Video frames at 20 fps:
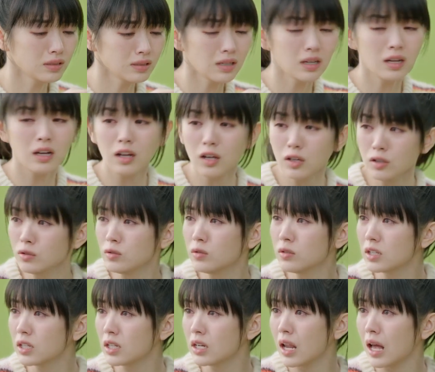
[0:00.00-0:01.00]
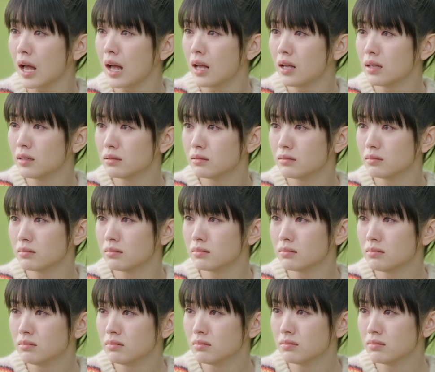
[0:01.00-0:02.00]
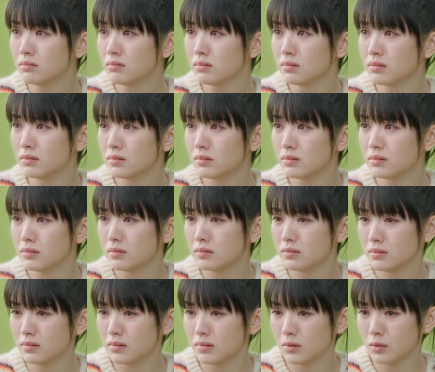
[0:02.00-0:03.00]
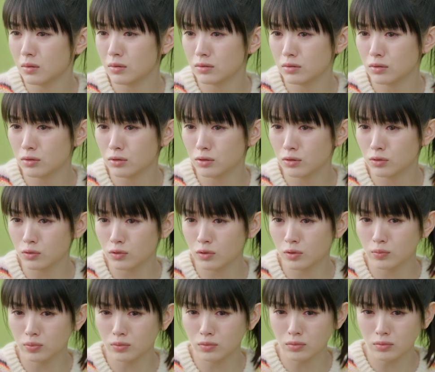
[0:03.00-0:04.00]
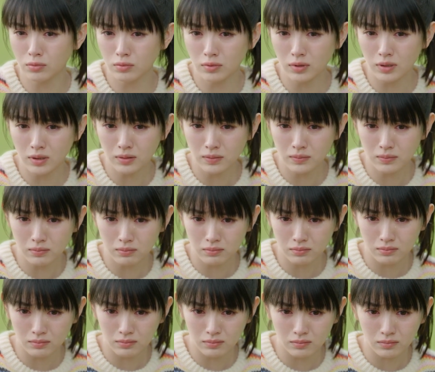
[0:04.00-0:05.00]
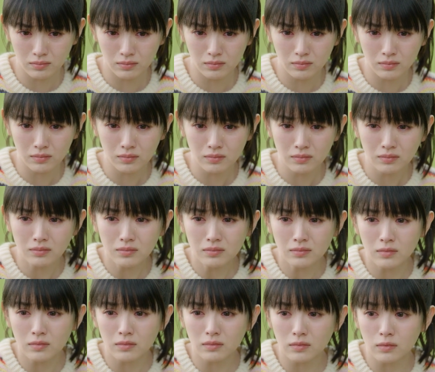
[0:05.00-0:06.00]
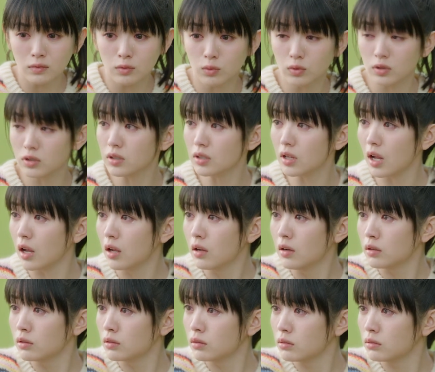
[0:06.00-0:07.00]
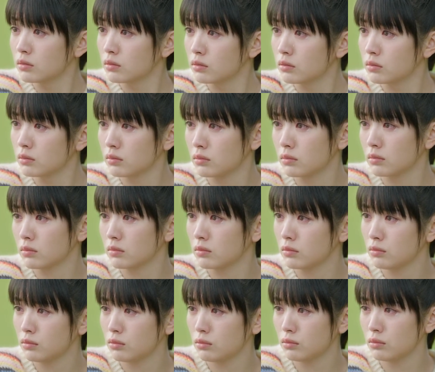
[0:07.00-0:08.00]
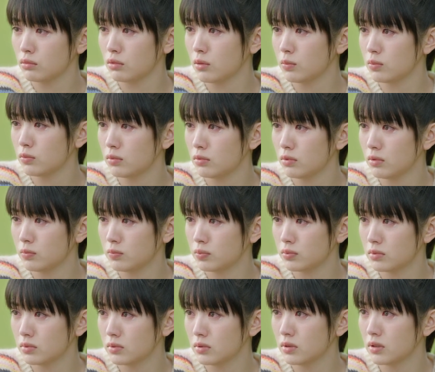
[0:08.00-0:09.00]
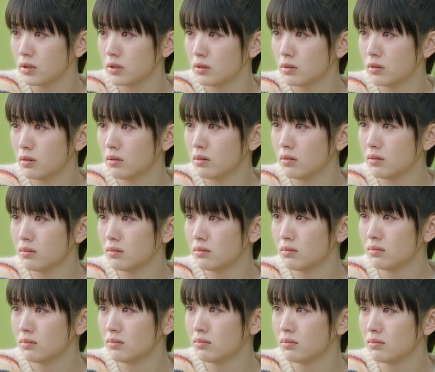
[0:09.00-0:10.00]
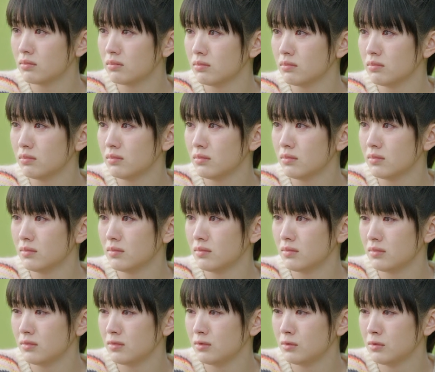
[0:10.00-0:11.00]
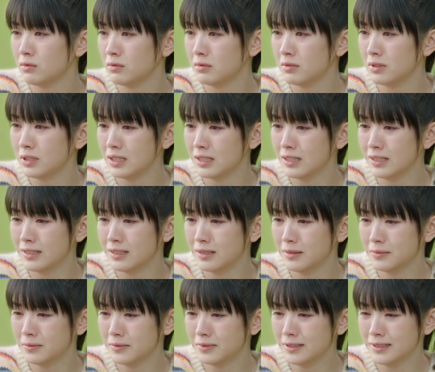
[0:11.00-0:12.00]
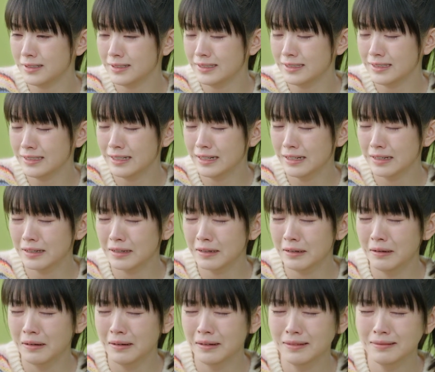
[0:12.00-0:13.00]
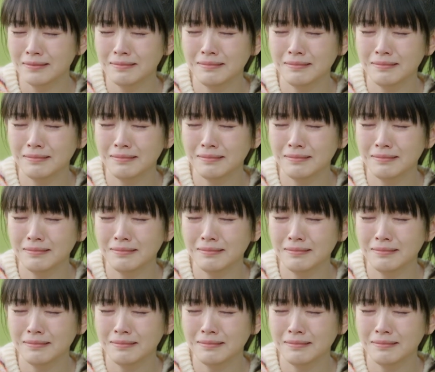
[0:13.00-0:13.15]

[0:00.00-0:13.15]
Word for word: 已经很努力了，但我就是学不会。我知道，学不会不是理由，努力了也不是借口。